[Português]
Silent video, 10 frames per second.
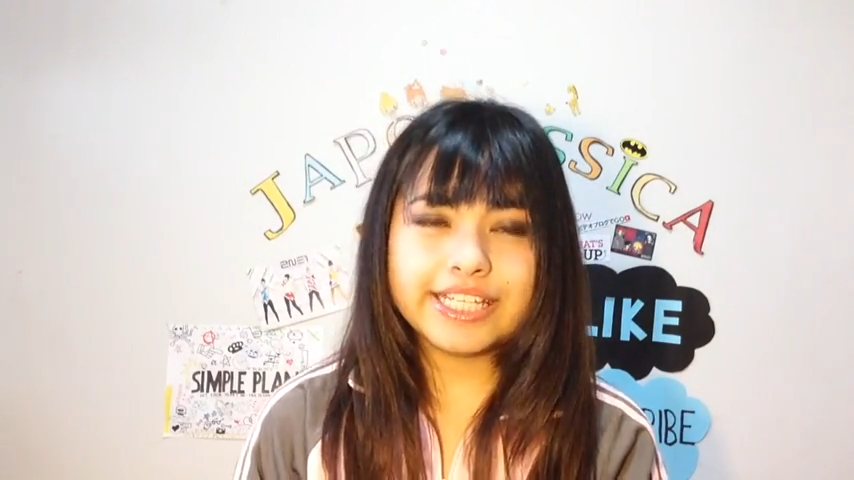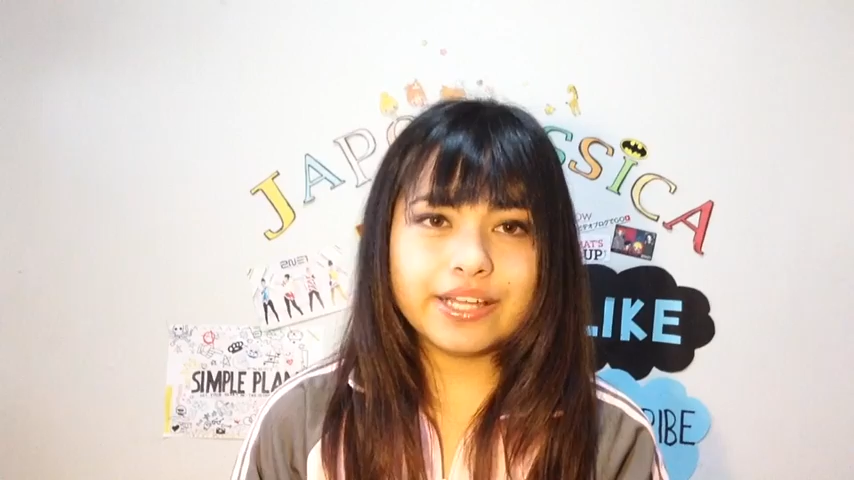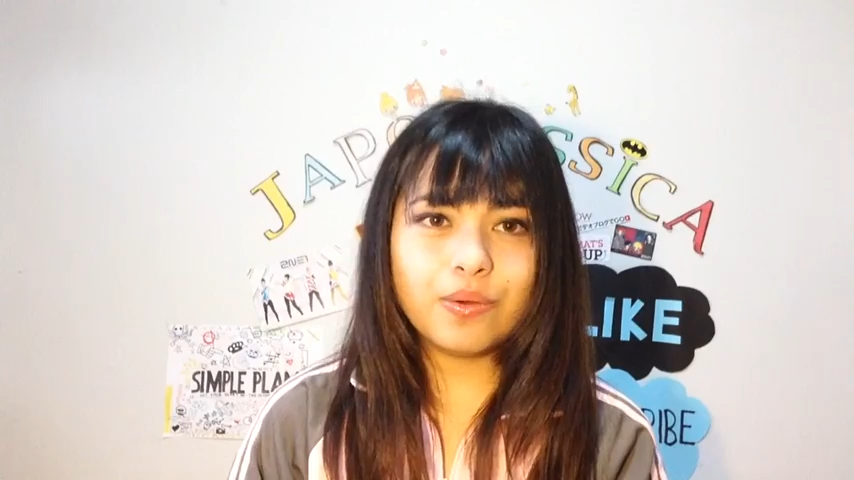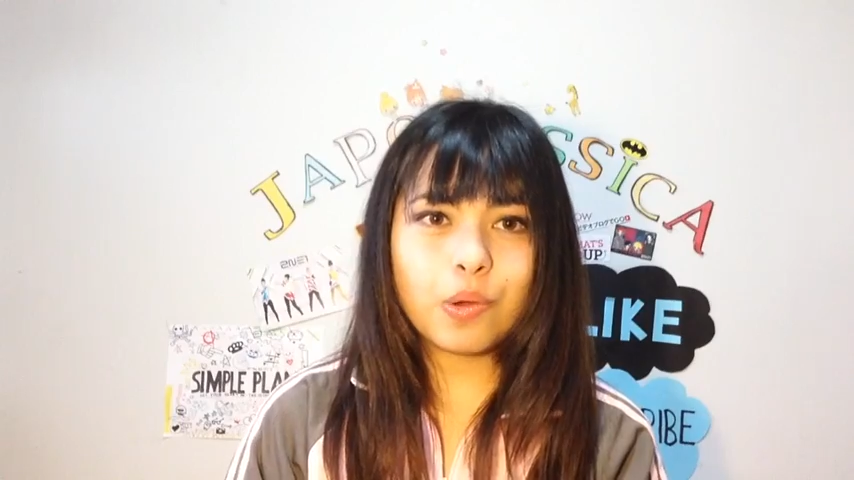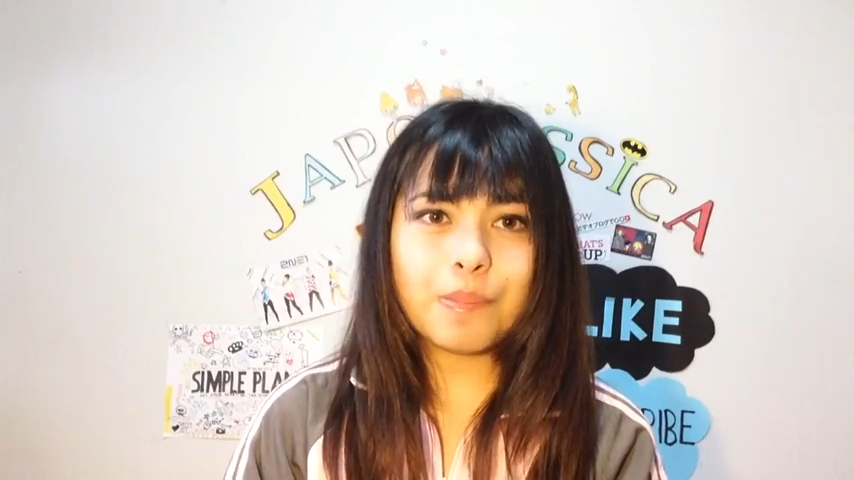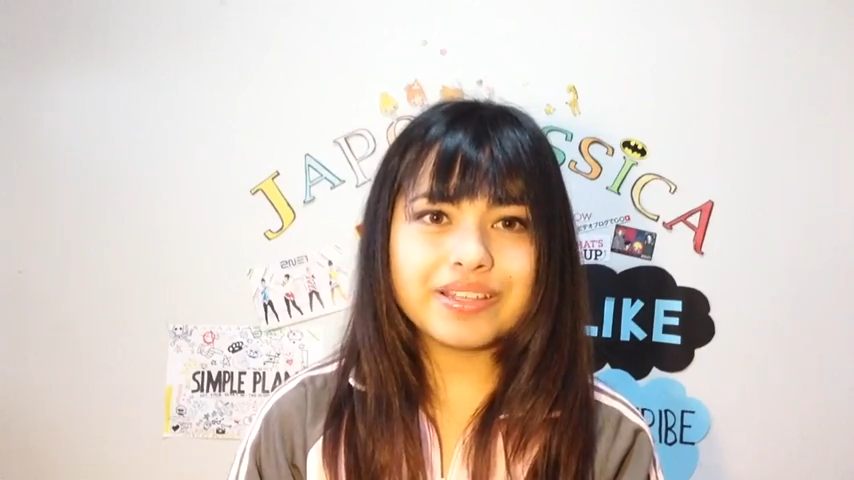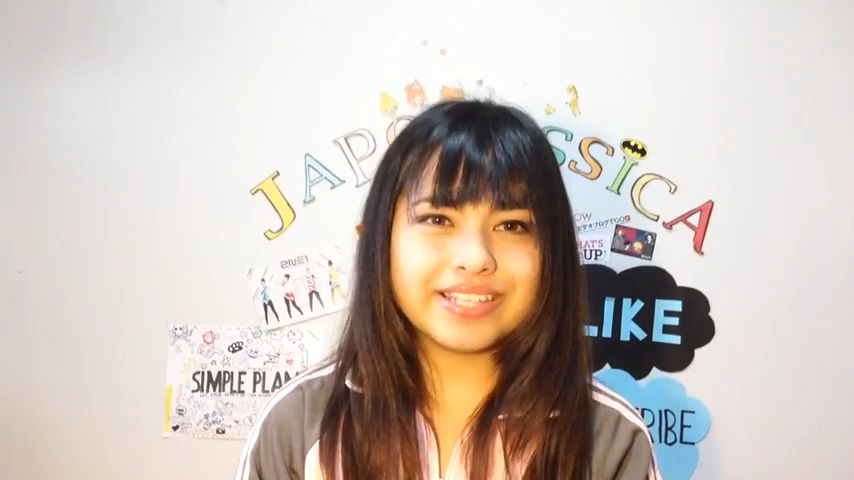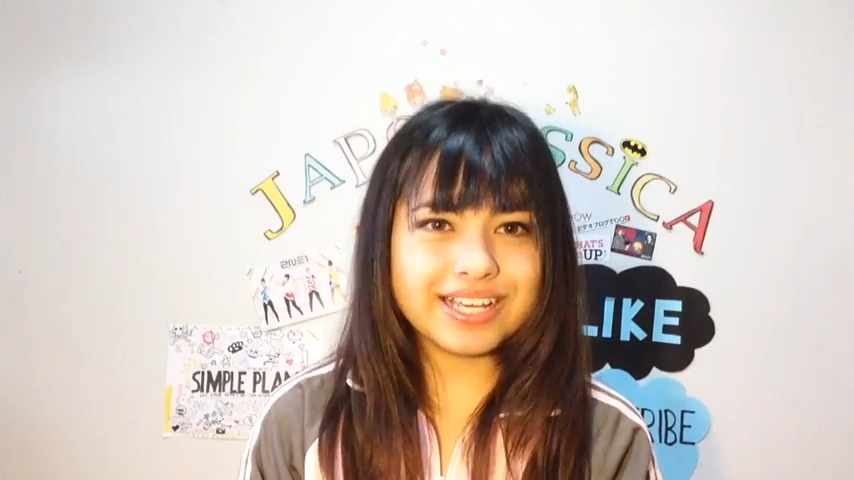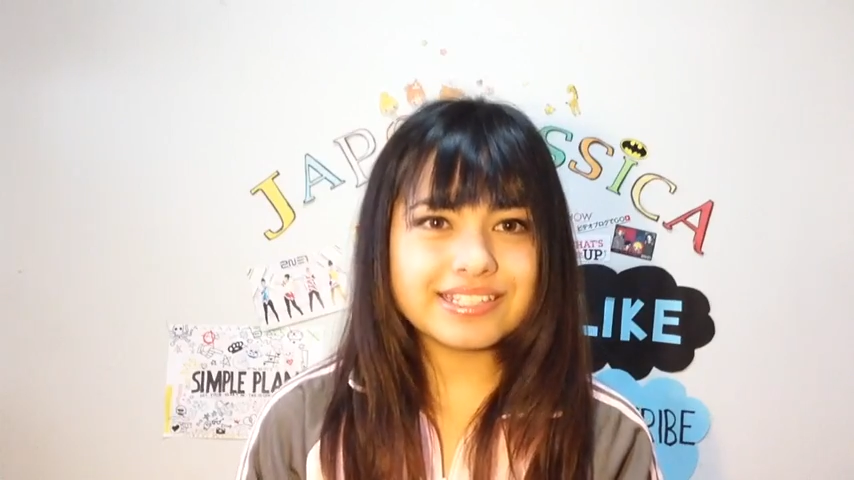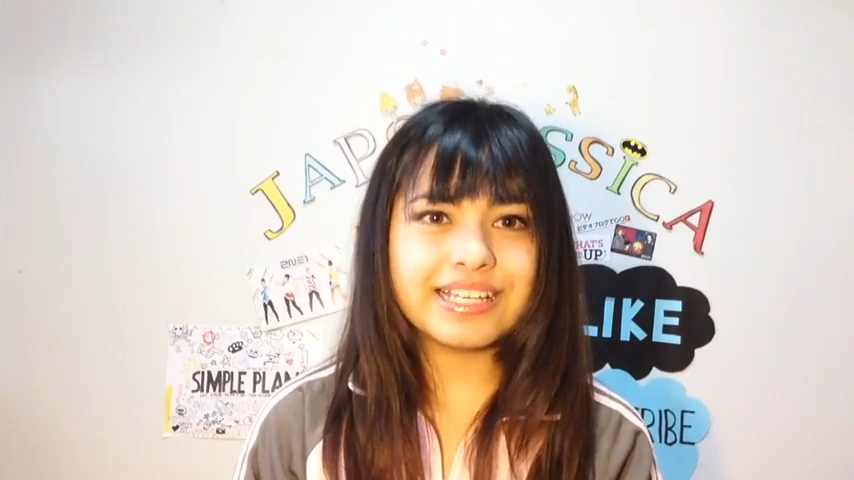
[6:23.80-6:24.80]
Então eu
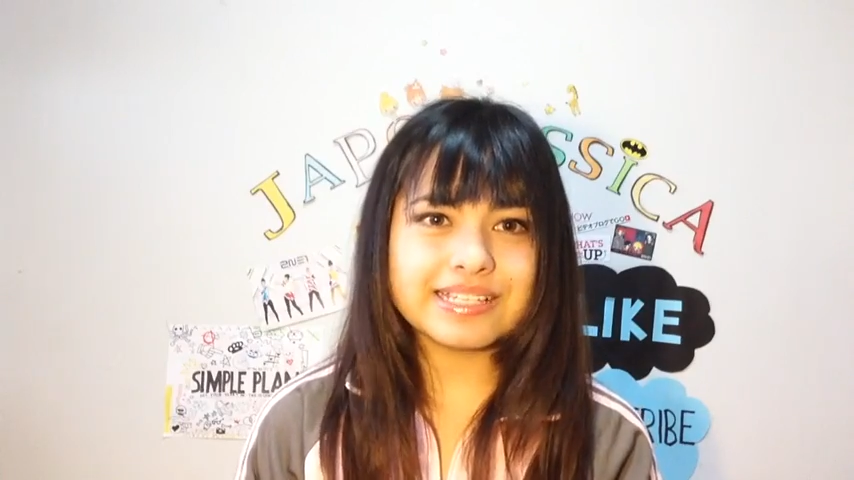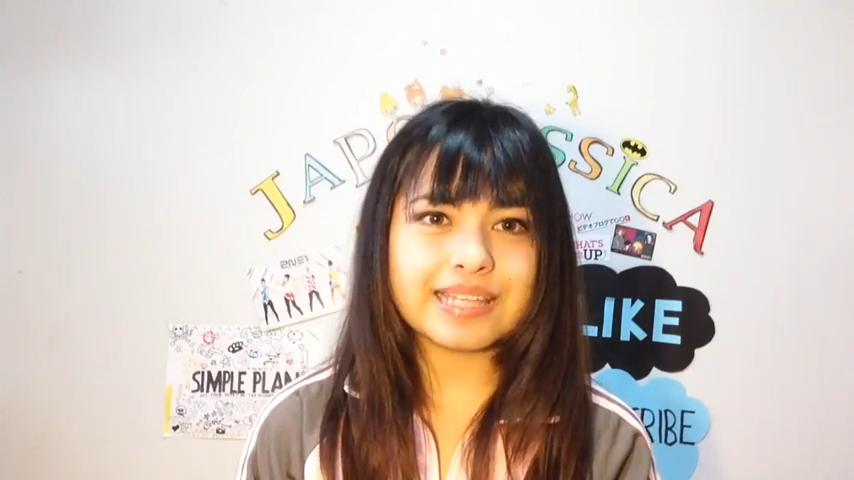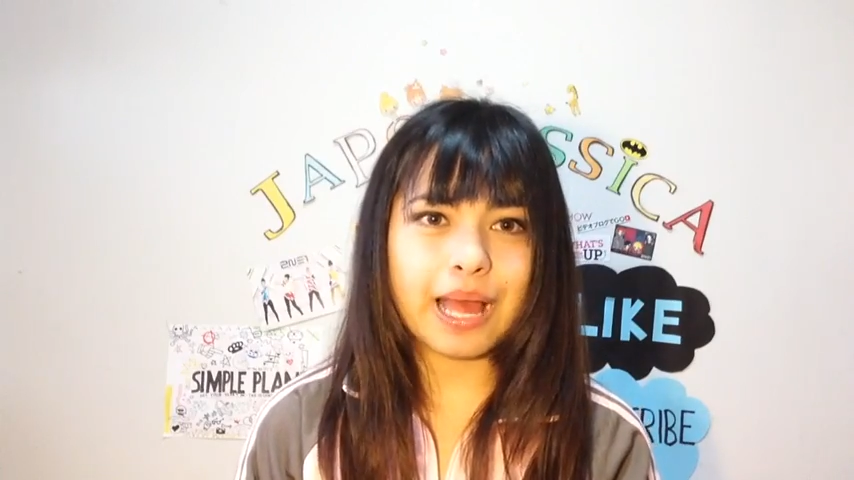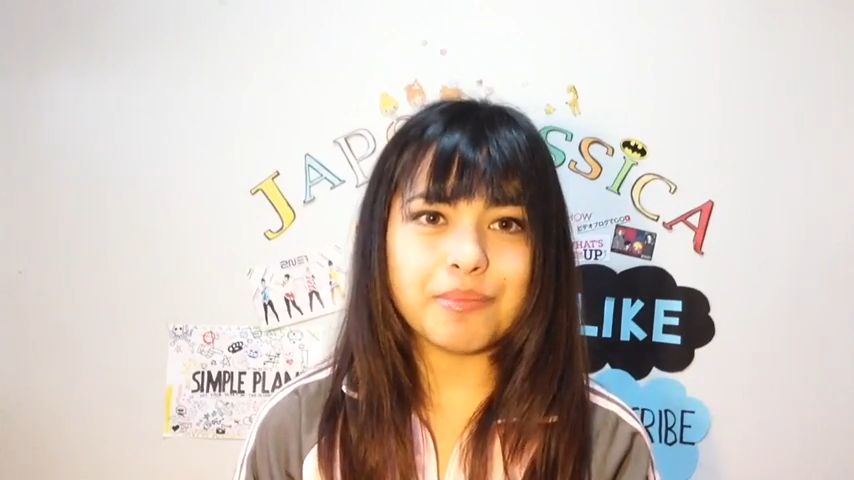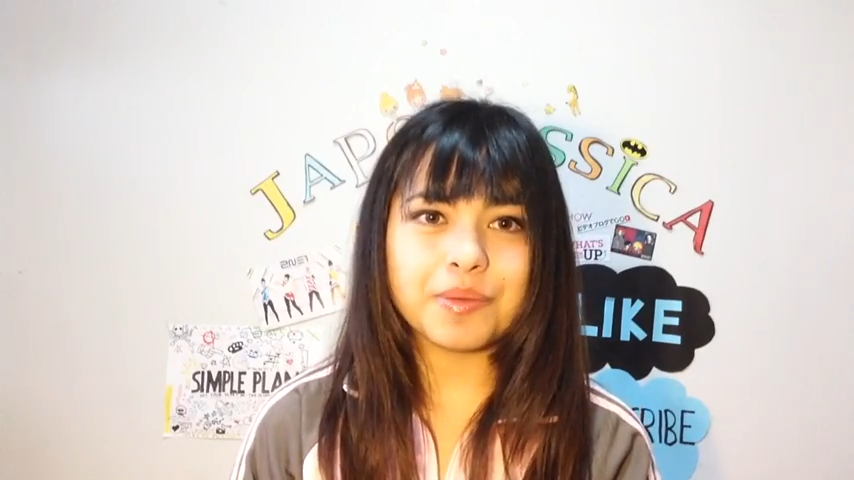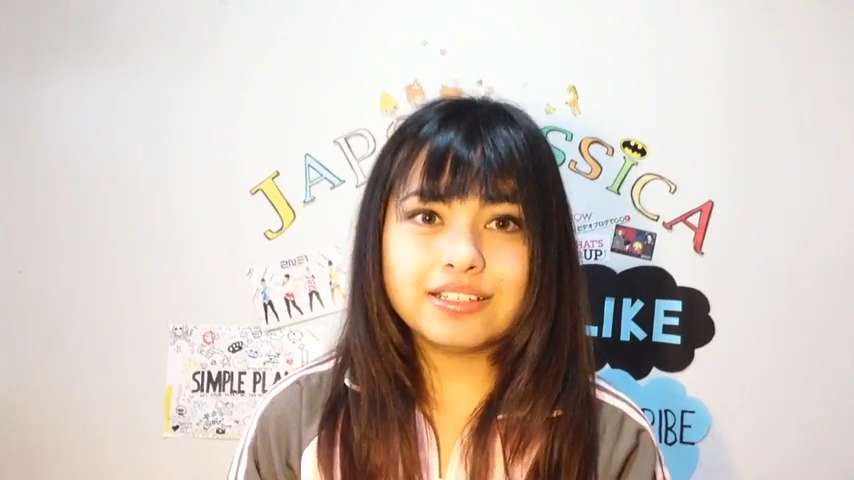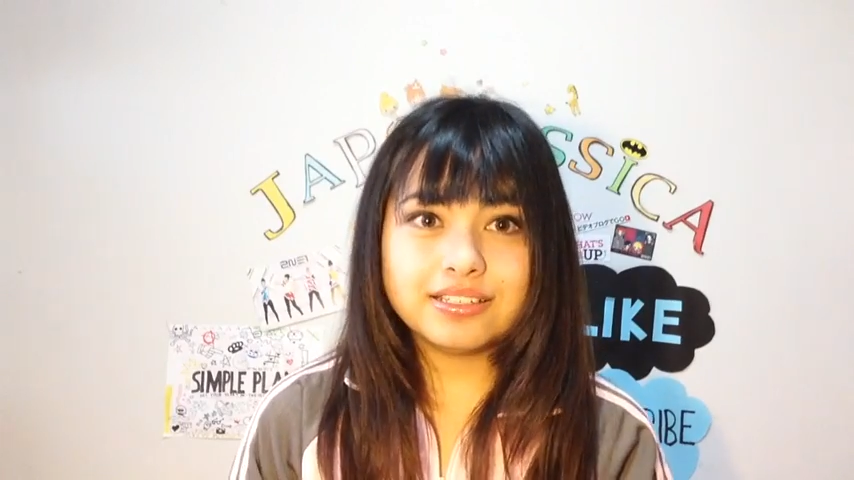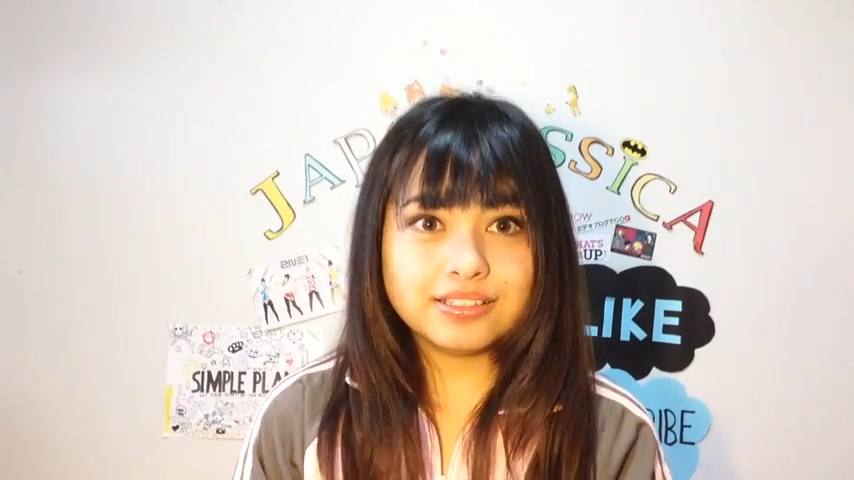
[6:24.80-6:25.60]
comecei assim, sabe?